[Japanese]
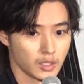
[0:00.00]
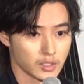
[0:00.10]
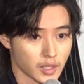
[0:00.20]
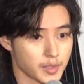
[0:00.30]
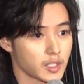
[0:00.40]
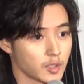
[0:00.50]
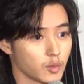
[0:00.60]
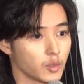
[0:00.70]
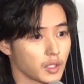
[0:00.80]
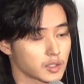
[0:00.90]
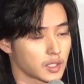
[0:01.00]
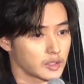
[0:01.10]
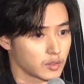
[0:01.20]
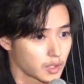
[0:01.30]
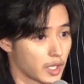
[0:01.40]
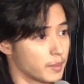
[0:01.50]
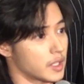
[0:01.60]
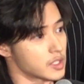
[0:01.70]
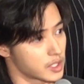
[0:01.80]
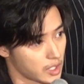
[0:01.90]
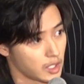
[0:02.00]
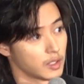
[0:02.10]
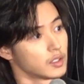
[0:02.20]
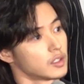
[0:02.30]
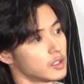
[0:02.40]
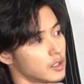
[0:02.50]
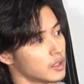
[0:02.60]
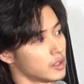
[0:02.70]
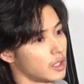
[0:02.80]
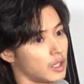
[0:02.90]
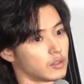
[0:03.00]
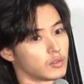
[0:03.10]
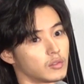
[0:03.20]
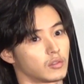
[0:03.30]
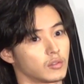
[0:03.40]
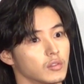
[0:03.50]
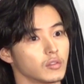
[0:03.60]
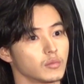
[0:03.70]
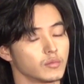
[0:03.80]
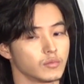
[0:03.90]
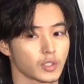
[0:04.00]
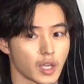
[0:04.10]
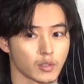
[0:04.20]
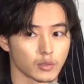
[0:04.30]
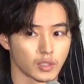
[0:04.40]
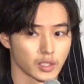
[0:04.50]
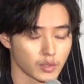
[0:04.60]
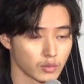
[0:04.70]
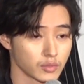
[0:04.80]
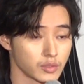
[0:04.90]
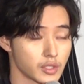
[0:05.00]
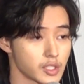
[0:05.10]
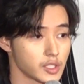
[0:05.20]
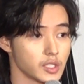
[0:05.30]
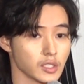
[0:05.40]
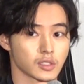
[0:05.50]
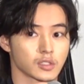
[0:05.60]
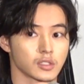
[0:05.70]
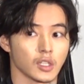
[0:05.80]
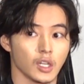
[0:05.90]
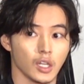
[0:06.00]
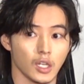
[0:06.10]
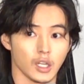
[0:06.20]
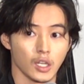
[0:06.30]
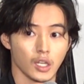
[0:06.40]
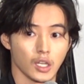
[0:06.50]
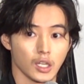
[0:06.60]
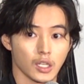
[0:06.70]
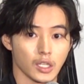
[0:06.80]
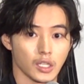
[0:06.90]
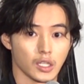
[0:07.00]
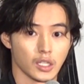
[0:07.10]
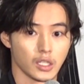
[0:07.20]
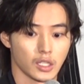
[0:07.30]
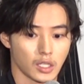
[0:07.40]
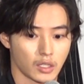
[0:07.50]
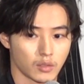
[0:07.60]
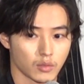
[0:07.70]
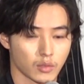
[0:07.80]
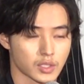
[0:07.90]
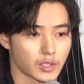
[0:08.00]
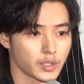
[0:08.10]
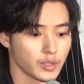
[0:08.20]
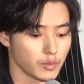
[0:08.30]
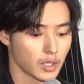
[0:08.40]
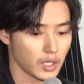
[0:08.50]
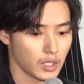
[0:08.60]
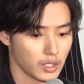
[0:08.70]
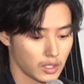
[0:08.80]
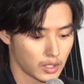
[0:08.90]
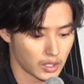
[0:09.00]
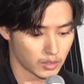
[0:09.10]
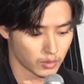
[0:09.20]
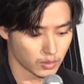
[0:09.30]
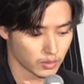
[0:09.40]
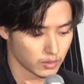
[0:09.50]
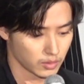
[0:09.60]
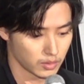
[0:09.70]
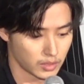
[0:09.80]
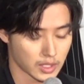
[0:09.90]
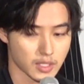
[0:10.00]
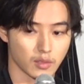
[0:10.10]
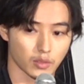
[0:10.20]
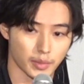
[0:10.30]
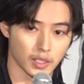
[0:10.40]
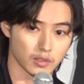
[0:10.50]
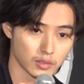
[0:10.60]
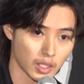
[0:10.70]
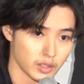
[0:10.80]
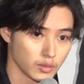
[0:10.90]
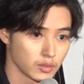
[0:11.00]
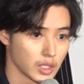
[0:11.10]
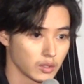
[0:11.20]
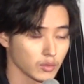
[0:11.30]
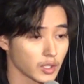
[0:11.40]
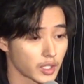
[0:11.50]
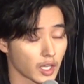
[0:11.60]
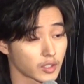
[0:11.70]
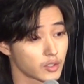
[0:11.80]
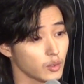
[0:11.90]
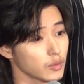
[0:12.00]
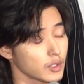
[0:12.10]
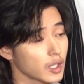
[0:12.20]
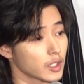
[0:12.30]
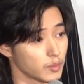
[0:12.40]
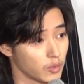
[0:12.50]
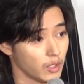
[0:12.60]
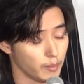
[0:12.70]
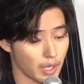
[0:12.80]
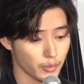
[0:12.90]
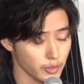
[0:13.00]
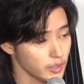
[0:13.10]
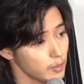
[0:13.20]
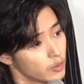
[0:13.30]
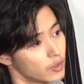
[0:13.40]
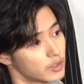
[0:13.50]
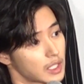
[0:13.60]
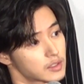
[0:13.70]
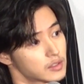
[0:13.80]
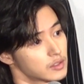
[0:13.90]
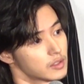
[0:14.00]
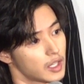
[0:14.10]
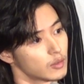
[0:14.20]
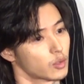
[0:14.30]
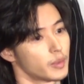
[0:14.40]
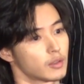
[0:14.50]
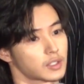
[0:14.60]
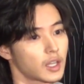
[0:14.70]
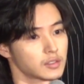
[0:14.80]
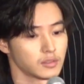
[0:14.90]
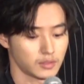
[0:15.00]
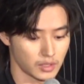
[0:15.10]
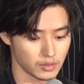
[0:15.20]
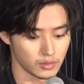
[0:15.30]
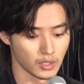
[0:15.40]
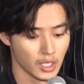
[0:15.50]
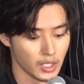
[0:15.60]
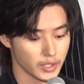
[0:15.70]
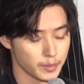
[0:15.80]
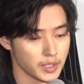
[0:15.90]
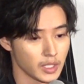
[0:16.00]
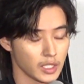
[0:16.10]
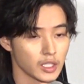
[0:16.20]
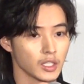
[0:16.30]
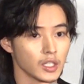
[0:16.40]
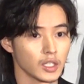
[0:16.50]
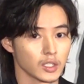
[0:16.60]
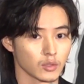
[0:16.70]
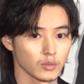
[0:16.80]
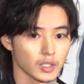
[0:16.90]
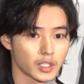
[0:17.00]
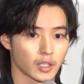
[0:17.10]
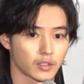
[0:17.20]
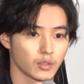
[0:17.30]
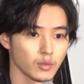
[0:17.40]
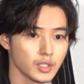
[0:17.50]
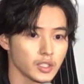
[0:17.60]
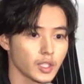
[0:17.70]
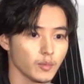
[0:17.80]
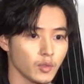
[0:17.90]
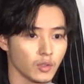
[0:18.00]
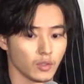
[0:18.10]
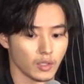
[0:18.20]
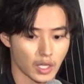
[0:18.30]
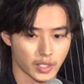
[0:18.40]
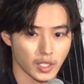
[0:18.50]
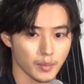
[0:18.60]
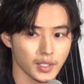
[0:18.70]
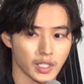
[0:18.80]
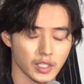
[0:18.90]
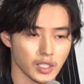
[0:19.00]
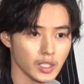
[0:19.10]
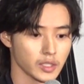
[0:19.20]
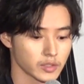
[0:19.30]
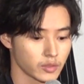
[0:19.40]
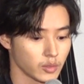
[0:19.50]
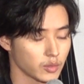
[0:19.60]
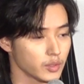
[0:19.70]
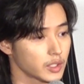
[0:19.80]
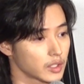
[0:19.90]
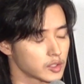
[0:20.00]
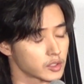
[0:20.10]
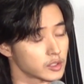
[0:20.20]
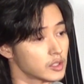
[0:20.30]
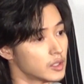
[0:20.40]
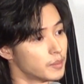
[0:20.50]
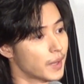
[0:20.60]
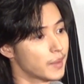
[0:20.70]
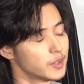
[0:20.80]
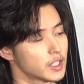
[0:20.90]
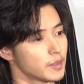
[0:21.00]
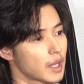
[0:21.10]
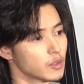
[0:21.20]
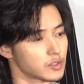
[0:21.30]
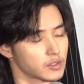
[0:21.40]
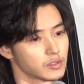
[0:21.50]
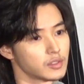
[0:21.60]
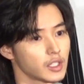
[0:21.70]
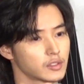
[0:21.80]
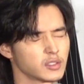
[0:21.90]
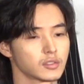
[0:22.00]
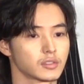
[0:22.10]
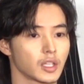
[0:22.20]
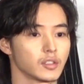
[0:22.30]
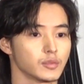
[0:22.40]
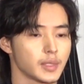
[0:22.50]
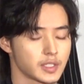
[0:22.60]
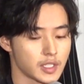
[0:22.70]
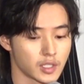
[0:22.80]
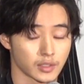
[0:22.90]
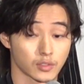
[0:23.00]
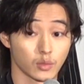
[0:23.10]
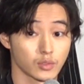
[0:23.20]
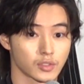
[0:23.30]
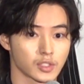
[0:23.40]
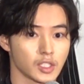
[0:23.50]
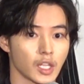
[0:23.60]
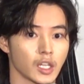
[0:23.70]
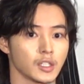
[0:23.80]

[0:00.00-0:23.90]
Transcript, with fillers: 久々にこうお客さんと対面してあの迎えることができて本当に嬉しいです。えー、あのこの作品はあの「夏への扉」っていうタイトルでどんな逆境の中でも真冬でも夏への扉を探すっていう意味でどんな逆境にいても諦めないでこうとにかく前向きに前を進んでいくっていうメッセージがすごく好きで、